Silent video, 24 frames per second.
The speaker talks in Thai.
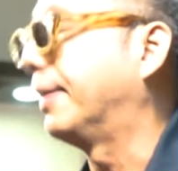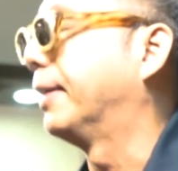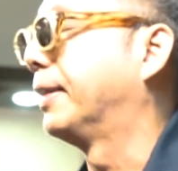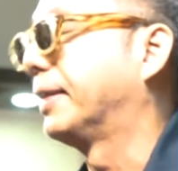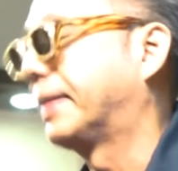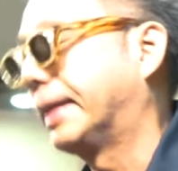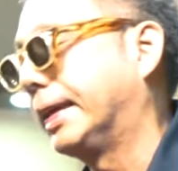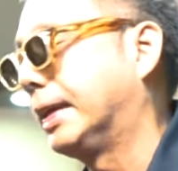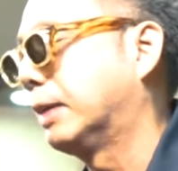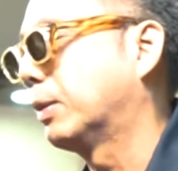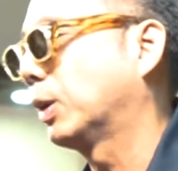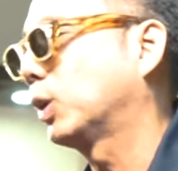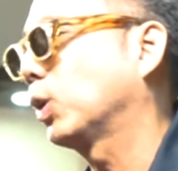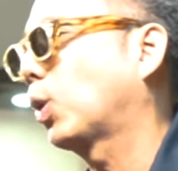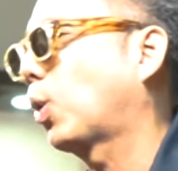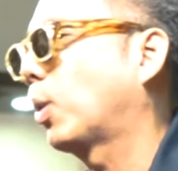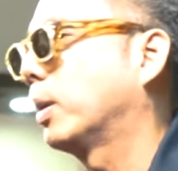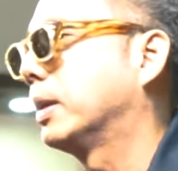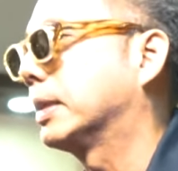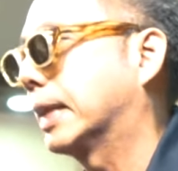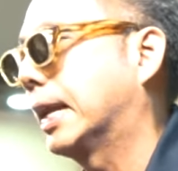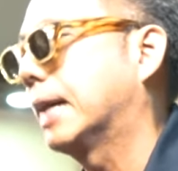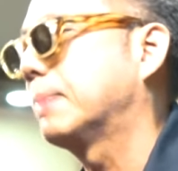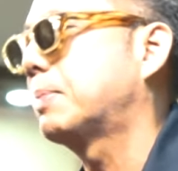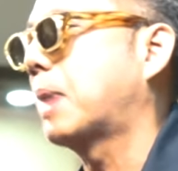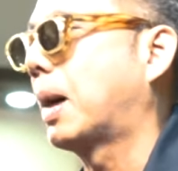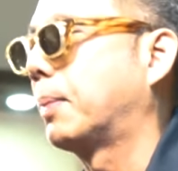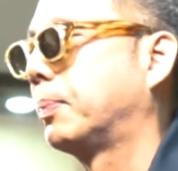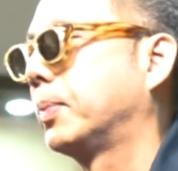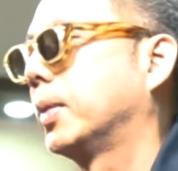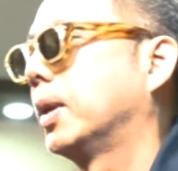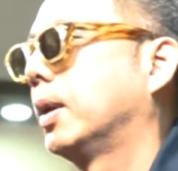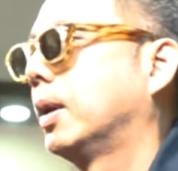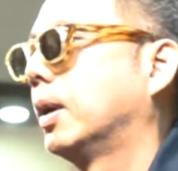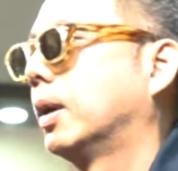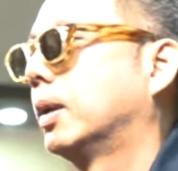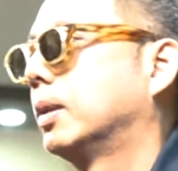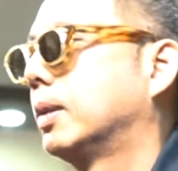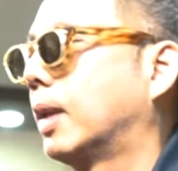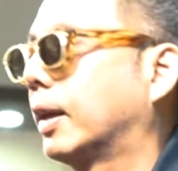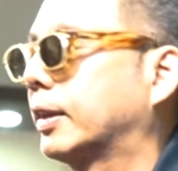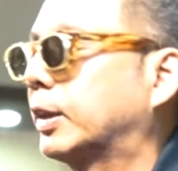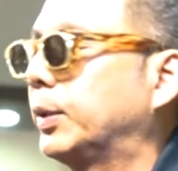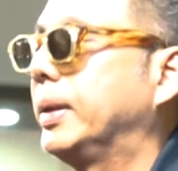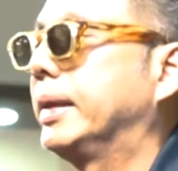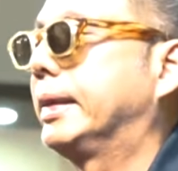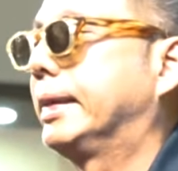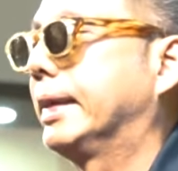รันตีว่าทุกคนจะได้แบบลอตเตอ
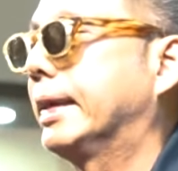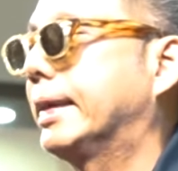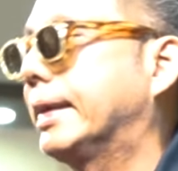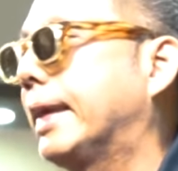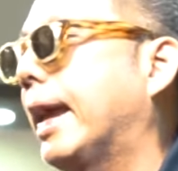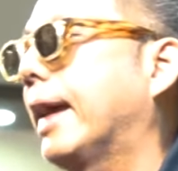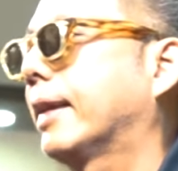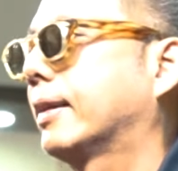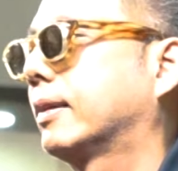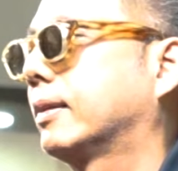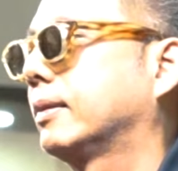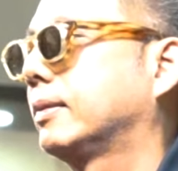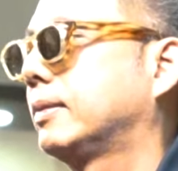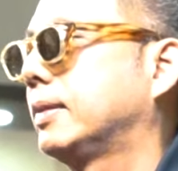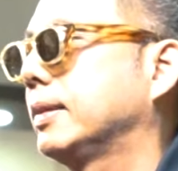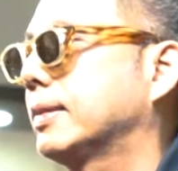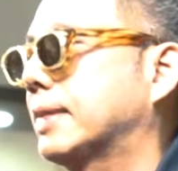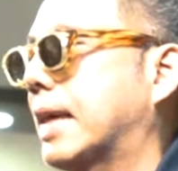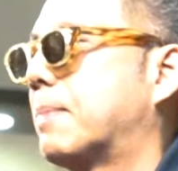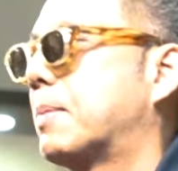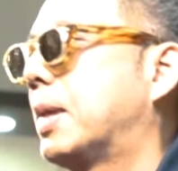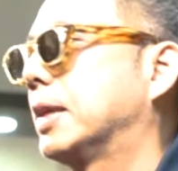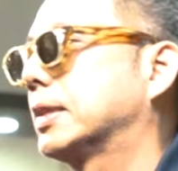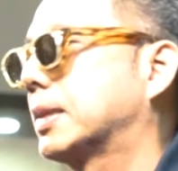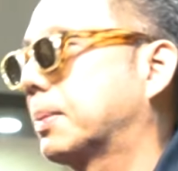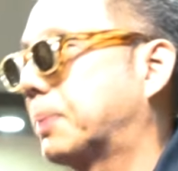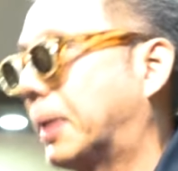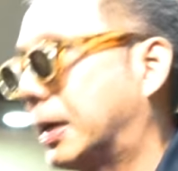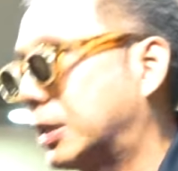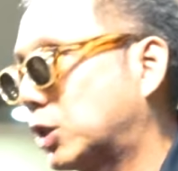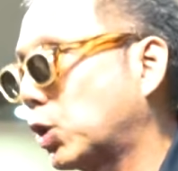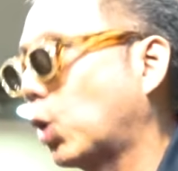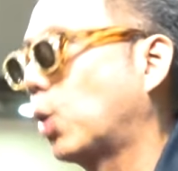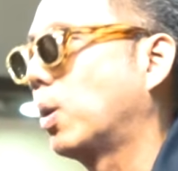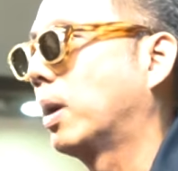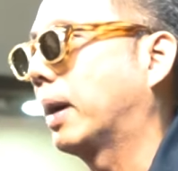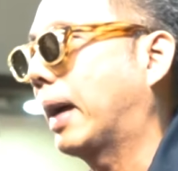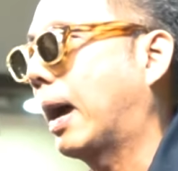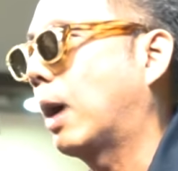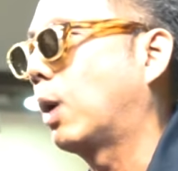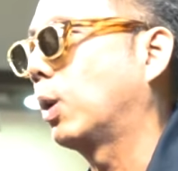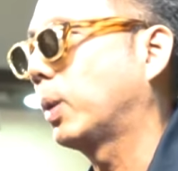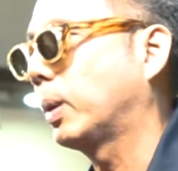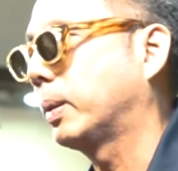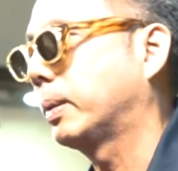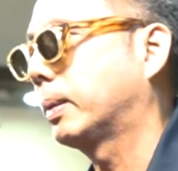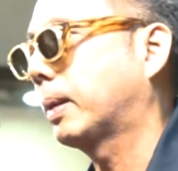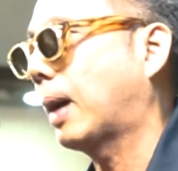รี่ทิกเก็ตที่สามารถจะไปโชว์เขา
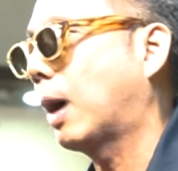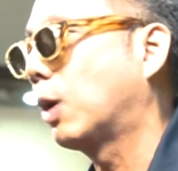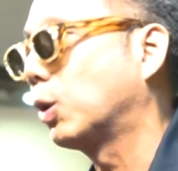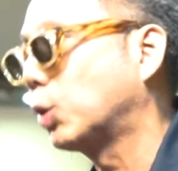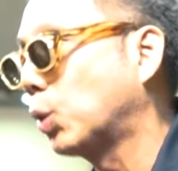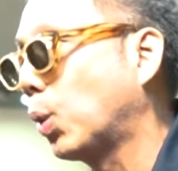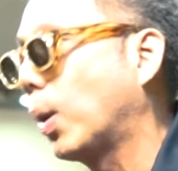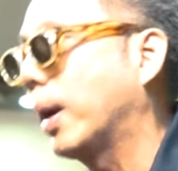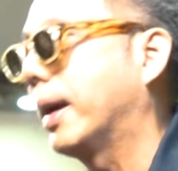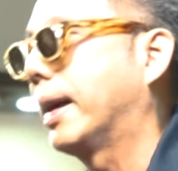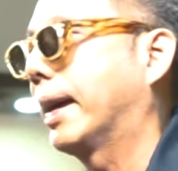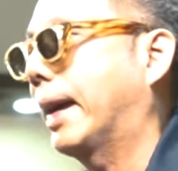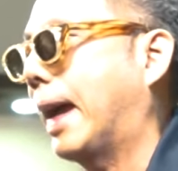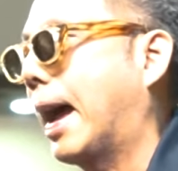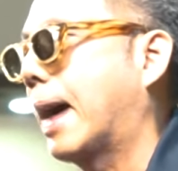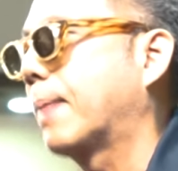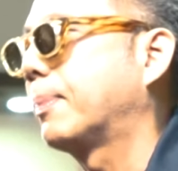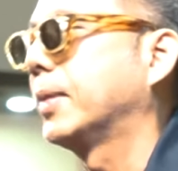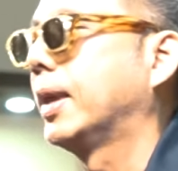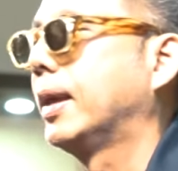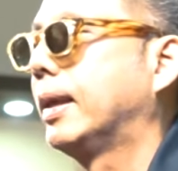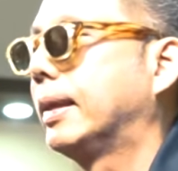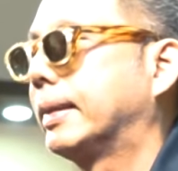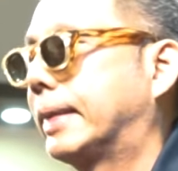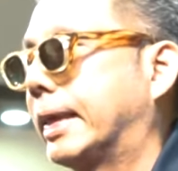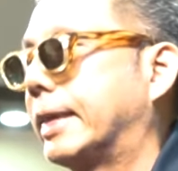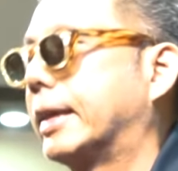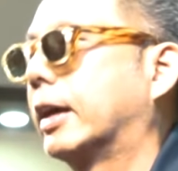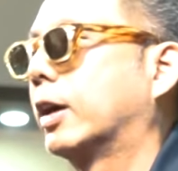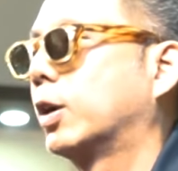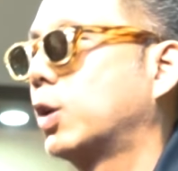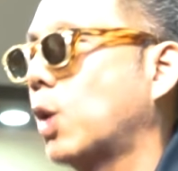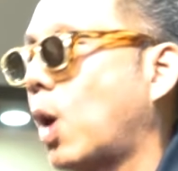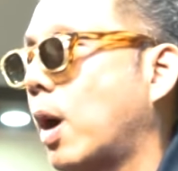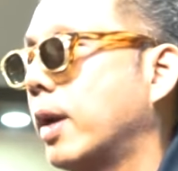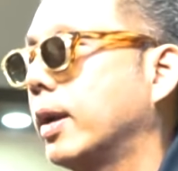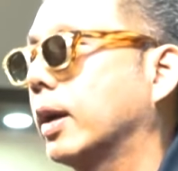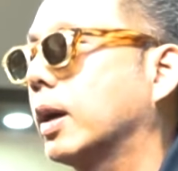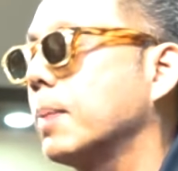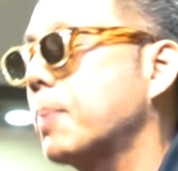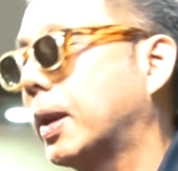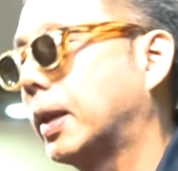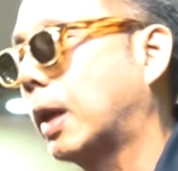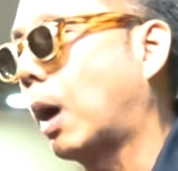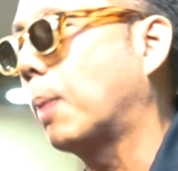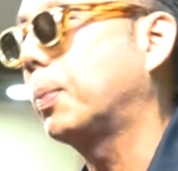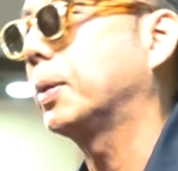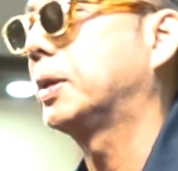เขาด้วยครับแต่อย่างน้อยแล้วก็เป็น
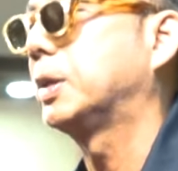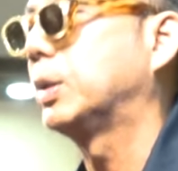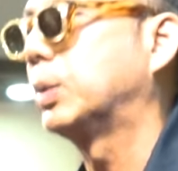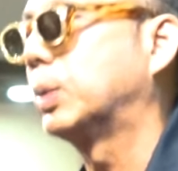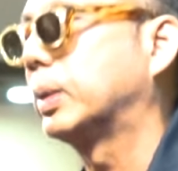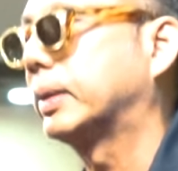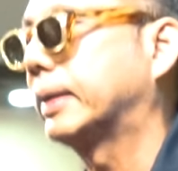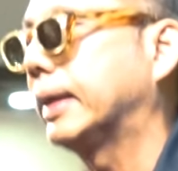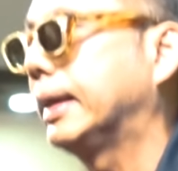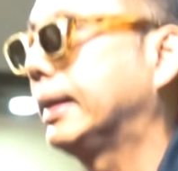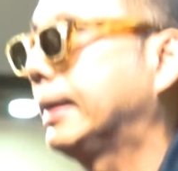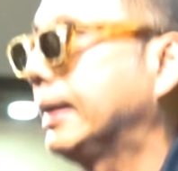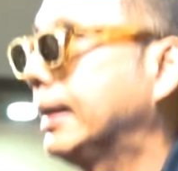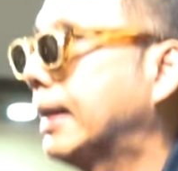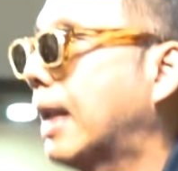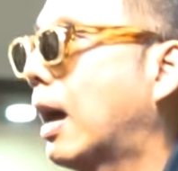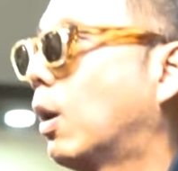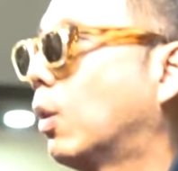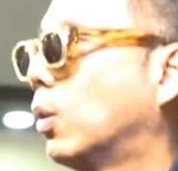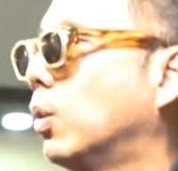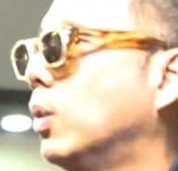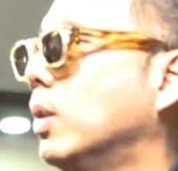โอกาสที่เรา